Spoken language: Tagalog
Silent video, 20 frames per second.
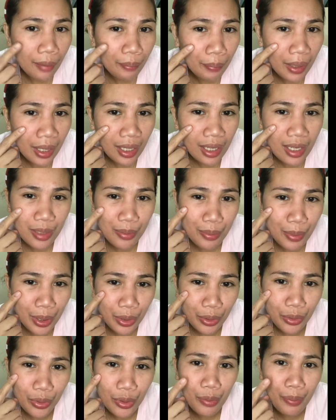pekas ba
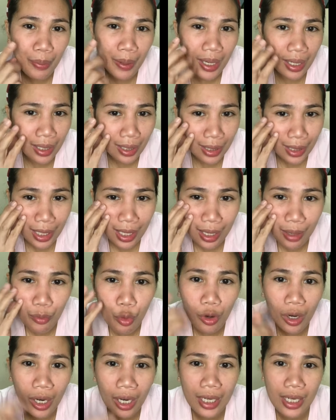yun or parang nagiging
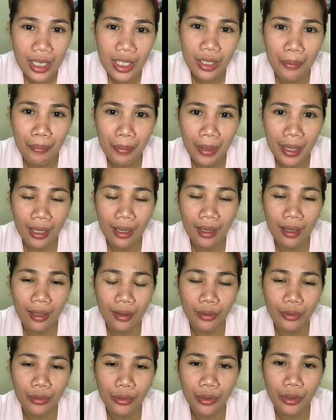mukha na siyang peklat
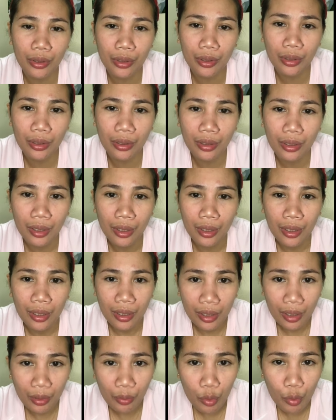or
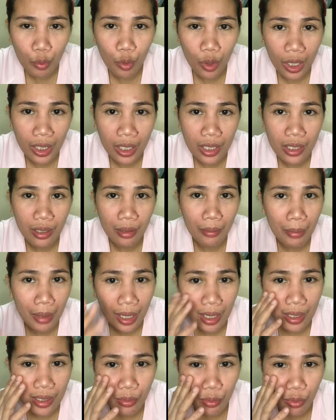nagmumukha na siyang
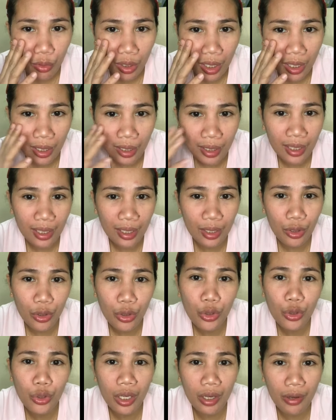balat sa mukha.
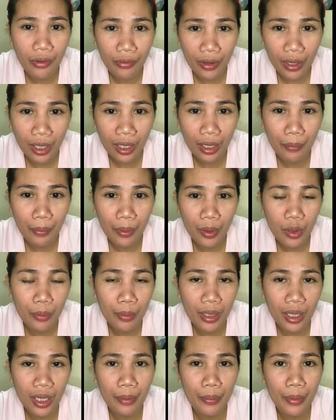Yun yung effect kapag
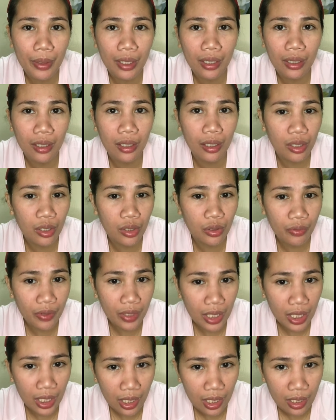gumagamit ka ng
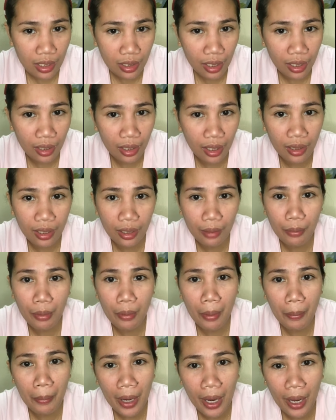rejuvenating set and then
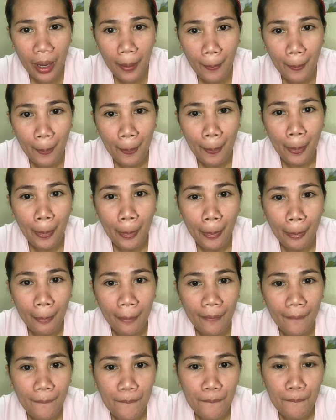magpapa
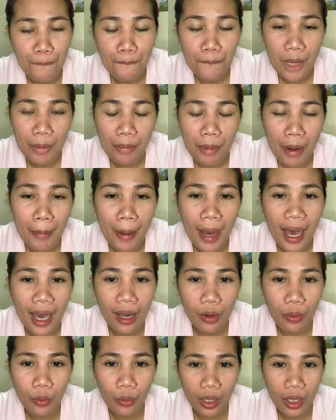
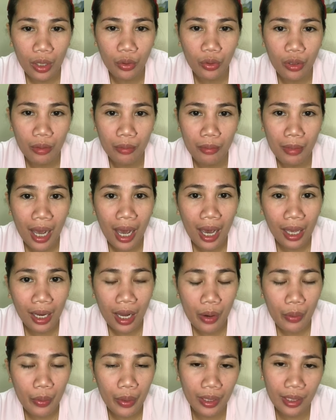magpapaaraw ka or
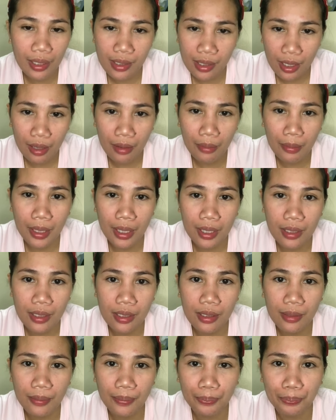maaarawan ka sa
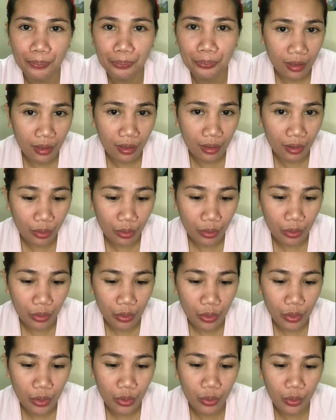labas. Ito.
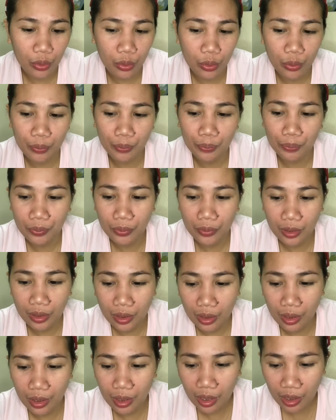So,
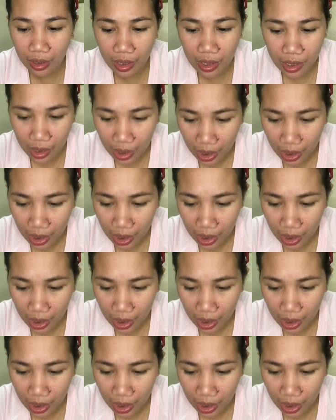it is